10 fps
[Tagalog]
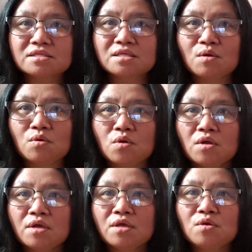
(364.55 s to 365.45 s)
So,
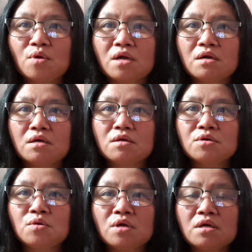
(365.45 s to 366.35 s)
you are
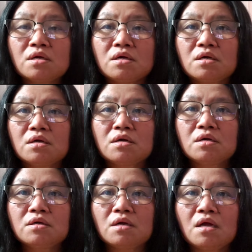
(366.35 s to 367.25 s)
you
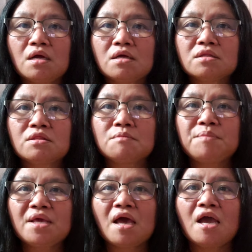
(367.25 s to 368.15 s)
are uh,
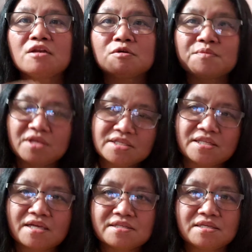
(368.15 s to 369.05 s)
behind of this
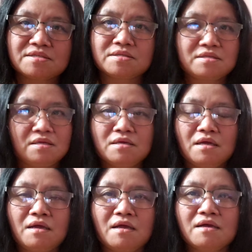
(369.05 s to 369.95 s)
success
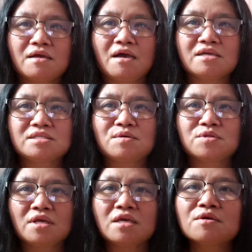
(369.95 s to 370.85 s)
uh, guys. So,
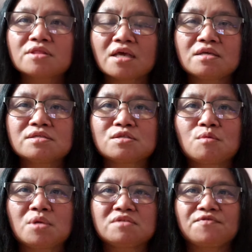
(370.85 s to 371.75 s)
thank you, thank you so
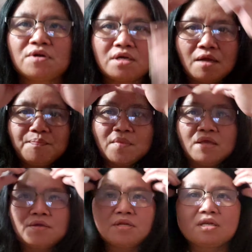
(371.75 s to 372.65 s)
much for
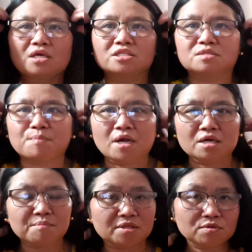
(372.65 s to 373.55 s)
you really
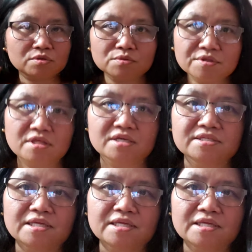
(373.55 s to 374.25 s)
inspired me to do this.